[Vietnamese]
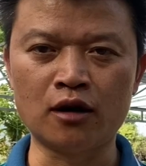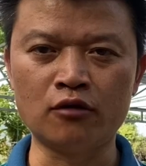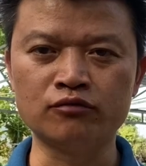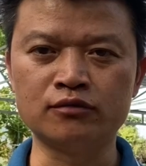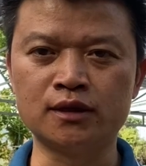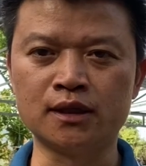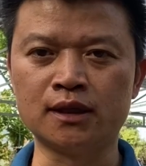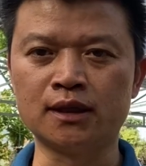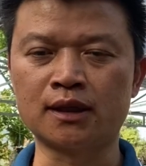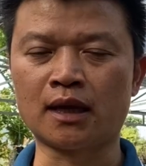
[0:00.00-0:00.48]

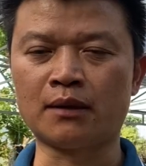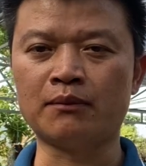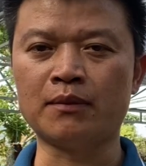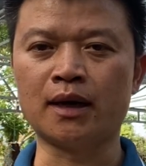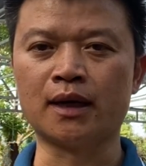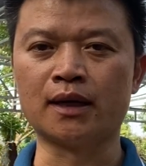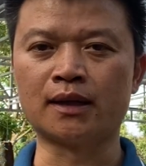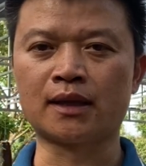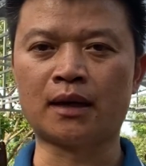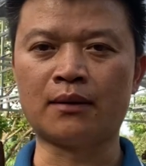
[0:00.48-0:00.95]

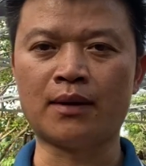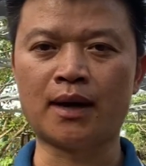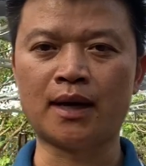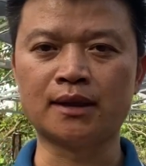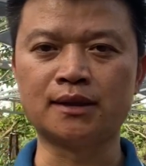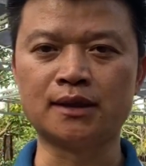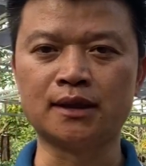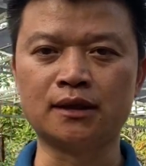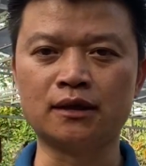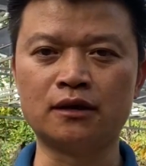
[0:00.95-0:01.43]
0987
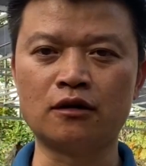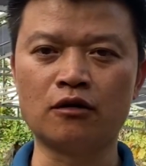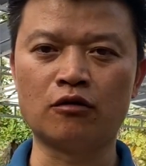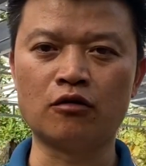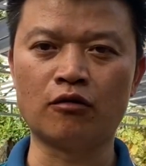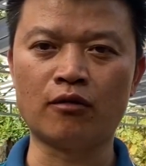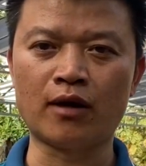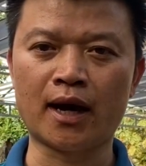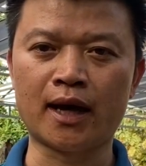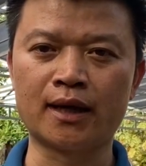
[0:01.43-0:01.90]
829
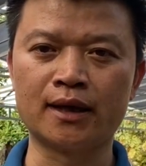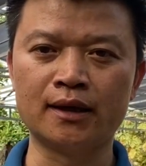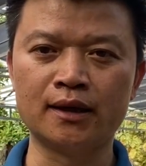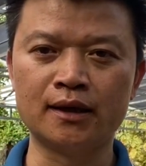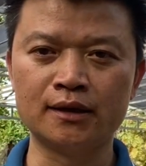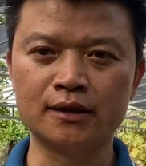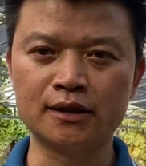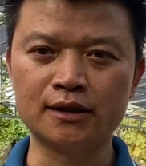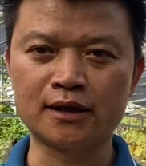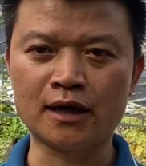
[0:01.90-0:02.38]
002
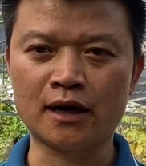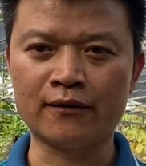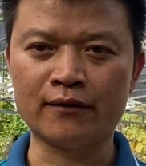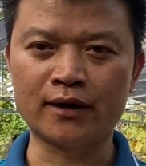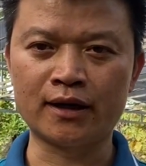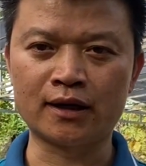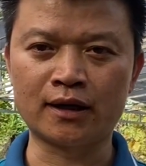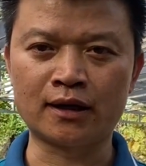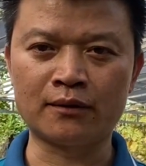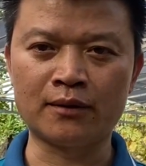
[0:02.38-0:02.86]
xin chào và
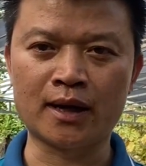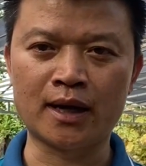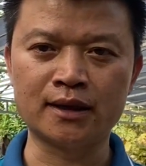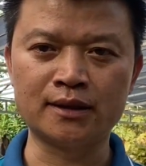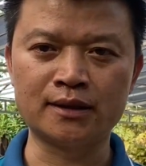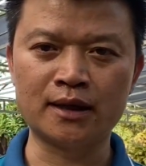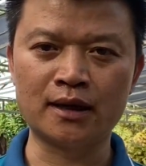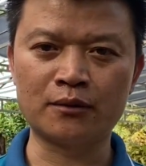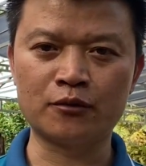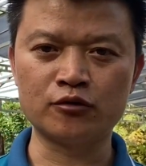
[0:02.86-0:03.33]
hẹn gặp lại anh
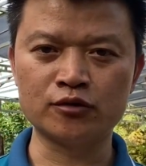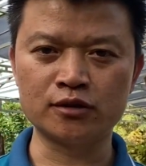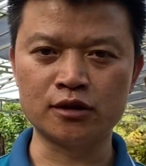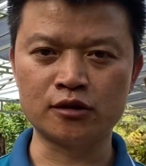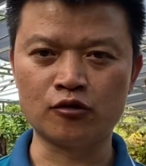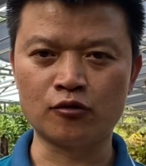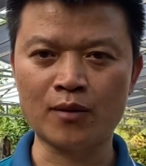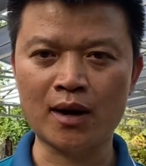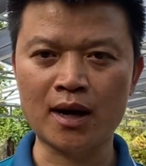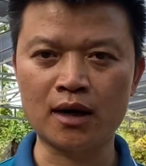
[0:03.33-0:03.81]
chị em cô dì
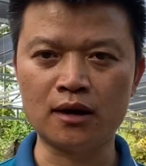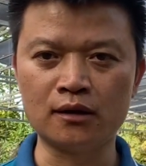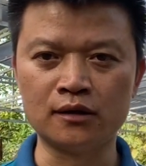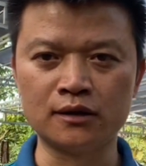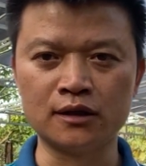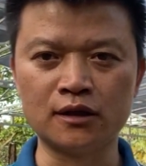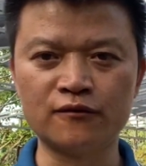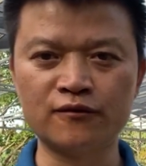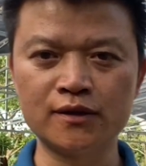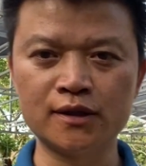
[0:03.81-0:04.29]
chú bác ở
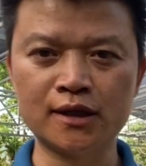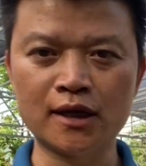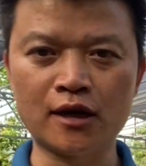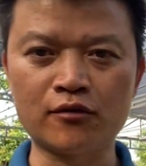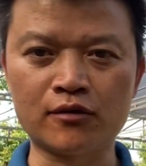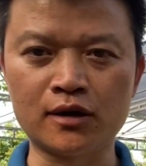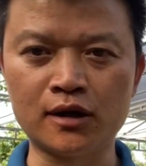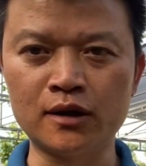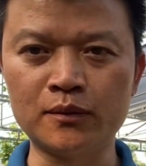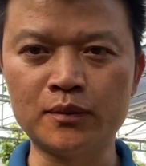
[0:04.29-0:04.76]
những video
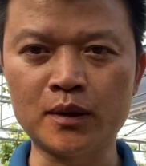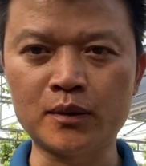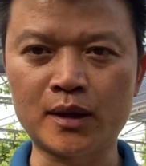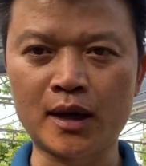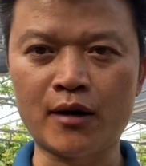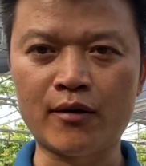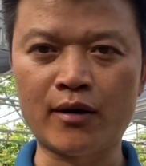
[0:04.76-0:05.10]
clip tiếp theo